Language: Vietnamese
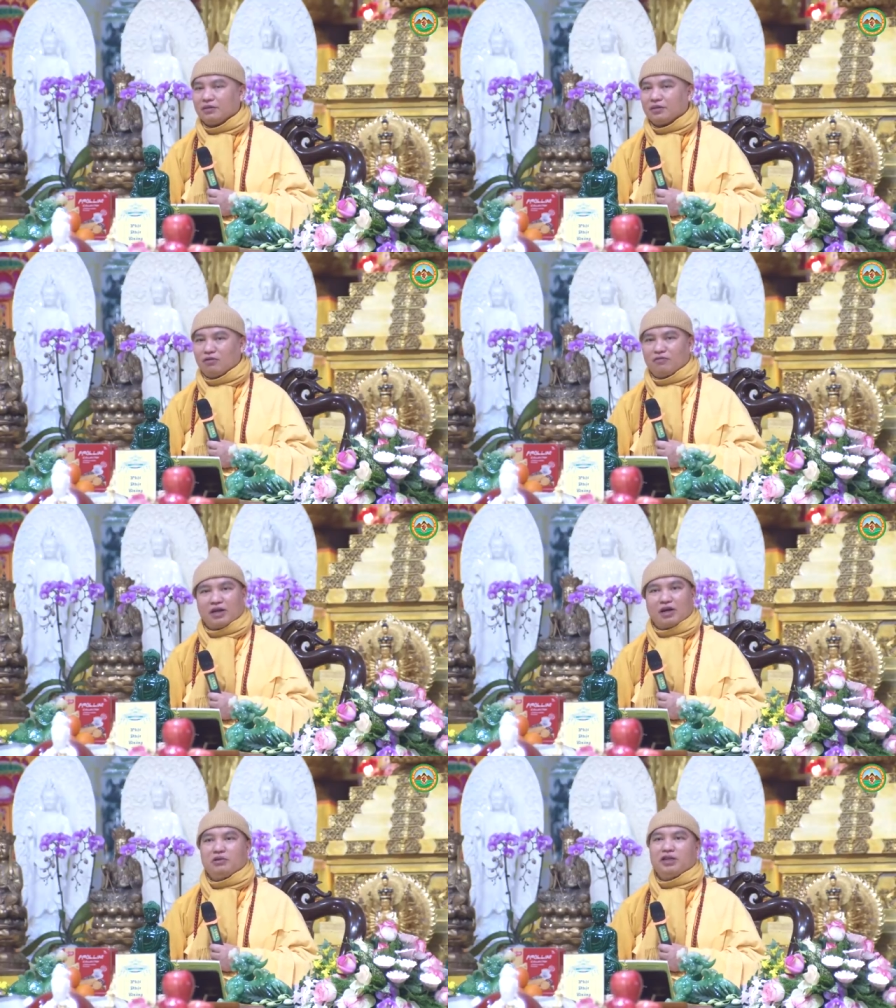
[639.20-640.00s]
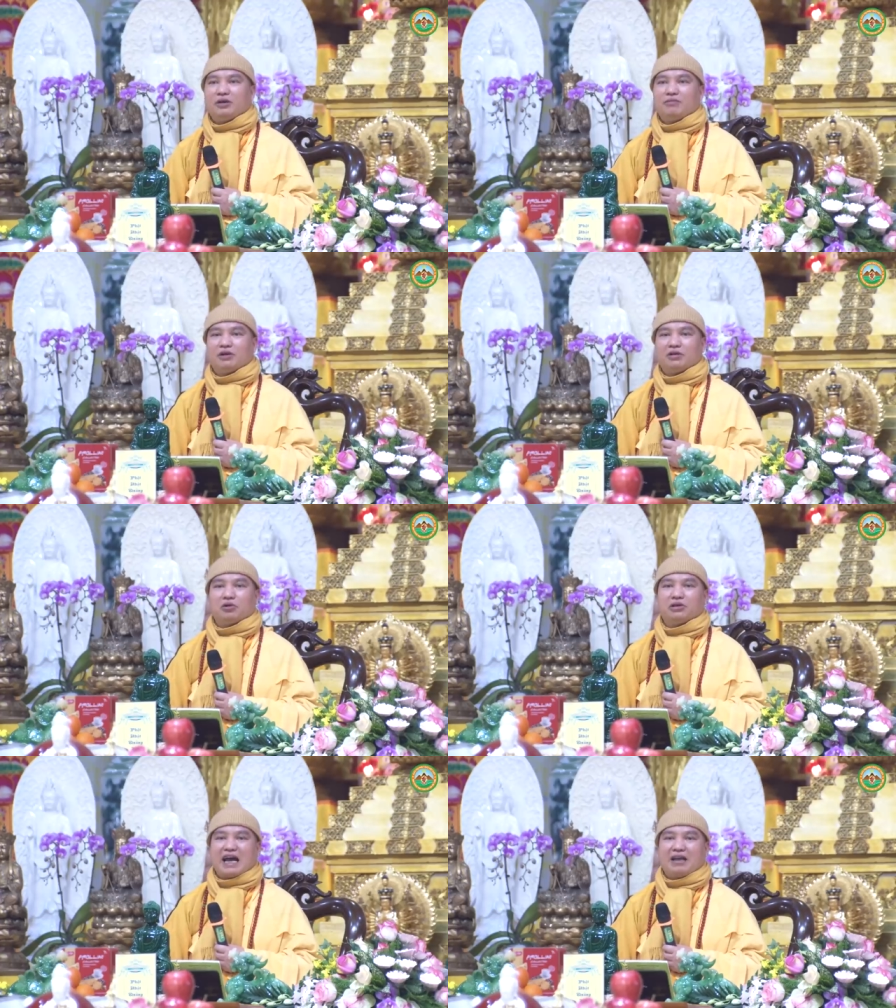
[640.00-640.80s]
không phải ngẫu nhiên mà nó
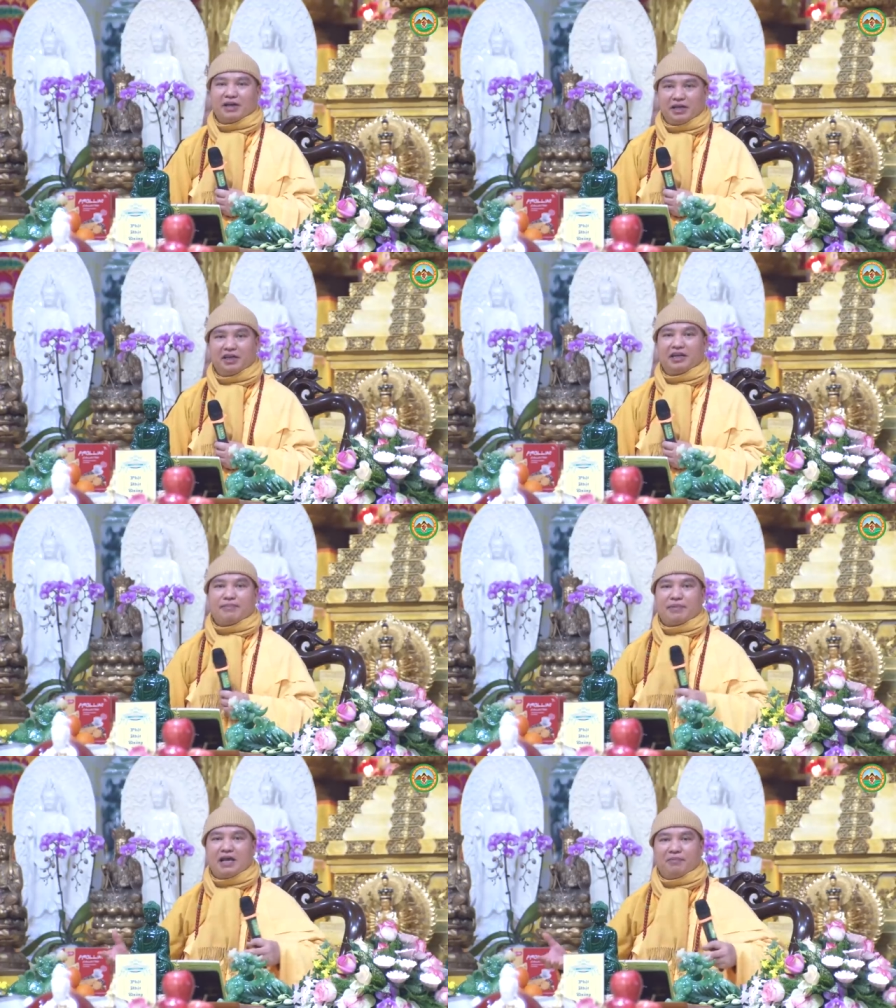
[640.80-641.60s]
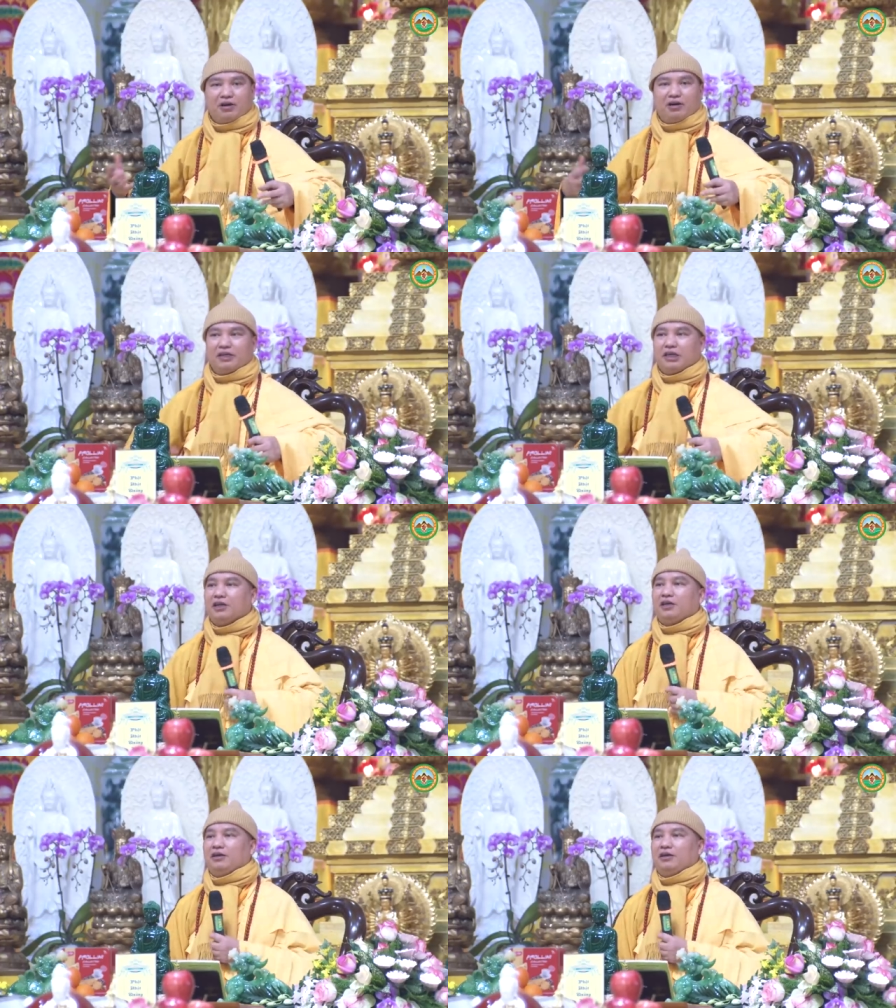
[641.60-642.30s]
tồn tại mấy nghìn năm nay mà nó gì